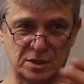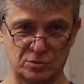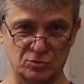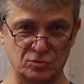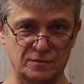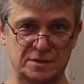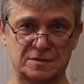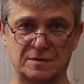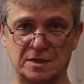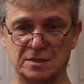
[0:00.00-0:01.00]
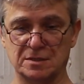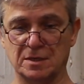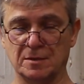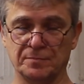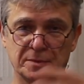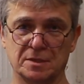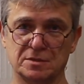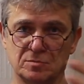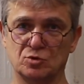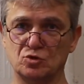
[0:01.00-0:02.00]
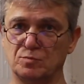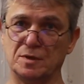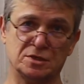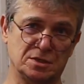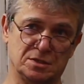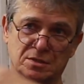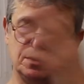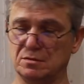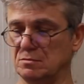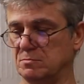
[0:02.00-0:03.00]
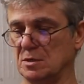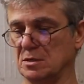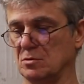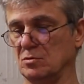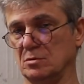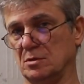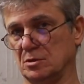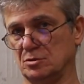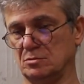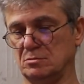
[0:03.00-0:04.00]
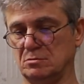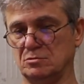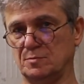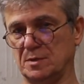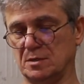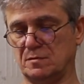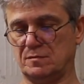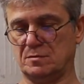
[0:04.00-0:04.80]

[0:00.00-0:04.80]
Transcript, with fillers: окуну в растворитель, замешу пожиже и прокрою. Так что успехов.